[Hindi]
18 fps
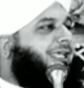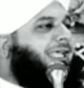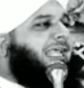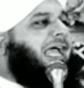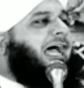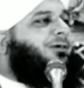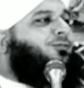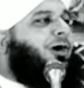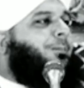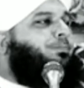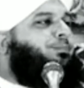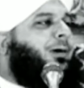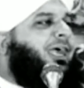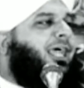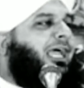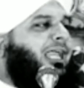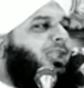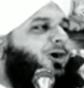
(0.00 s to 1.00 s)
की है वो
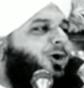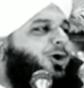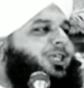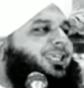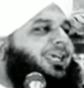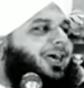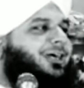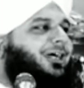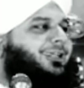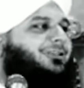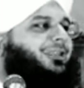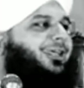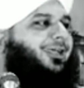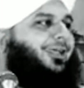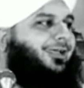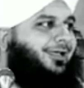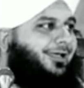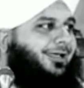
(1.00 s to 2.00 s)
बड़े लोग किया करते
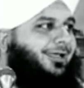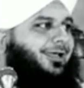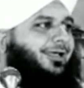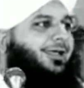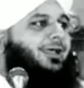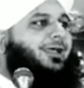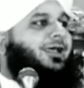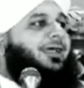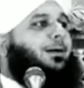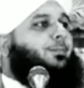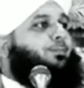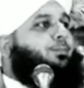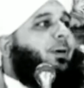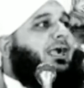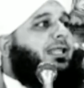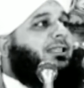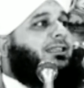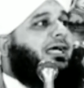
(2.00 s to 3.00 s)
हैं
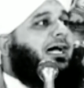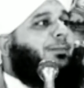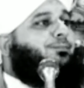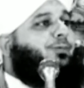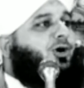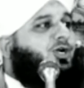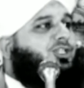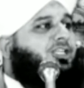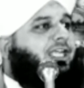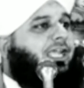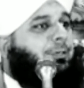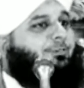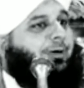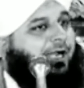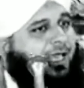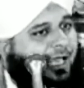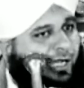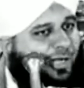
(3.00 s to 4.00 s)
पड़ता पोशी
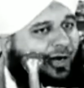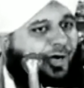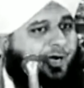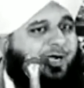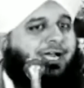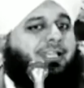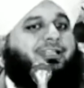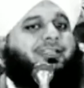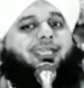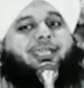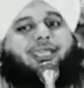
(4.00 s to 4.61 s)
बड़े लोग करते